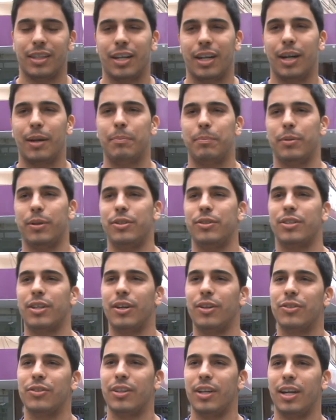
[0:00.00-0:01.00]
Ah, pode
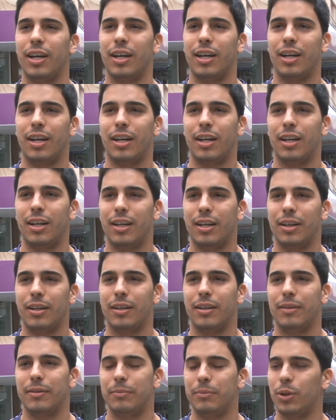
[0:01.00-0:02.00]

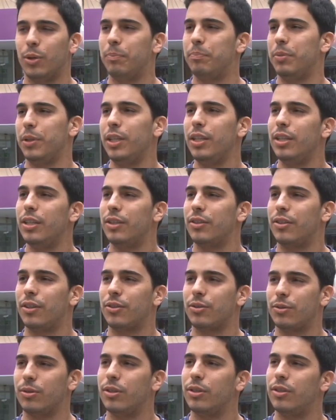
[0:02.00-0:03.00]
causar miopia,
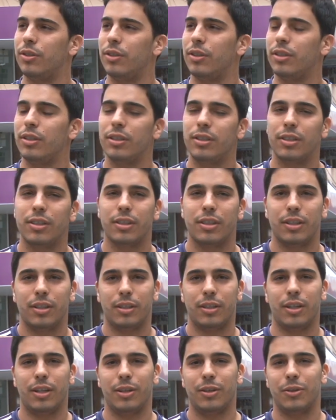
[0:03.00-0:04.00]
essas coisas, né?
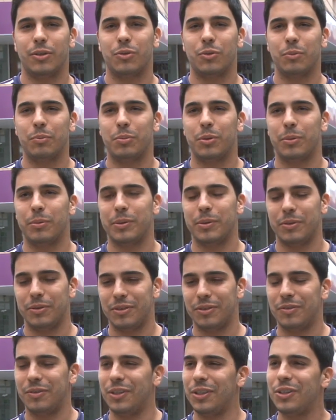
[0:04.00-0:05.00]
Dar algum problema
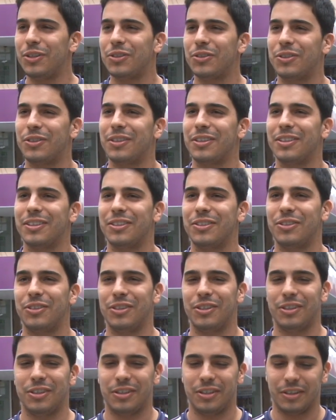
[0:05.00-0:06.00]
de vista,
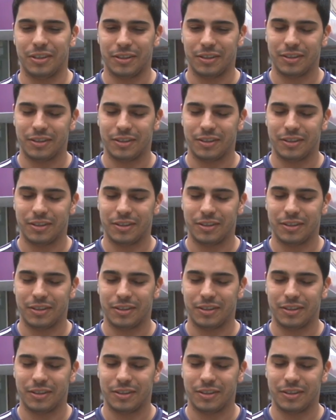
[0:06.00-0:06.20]
de...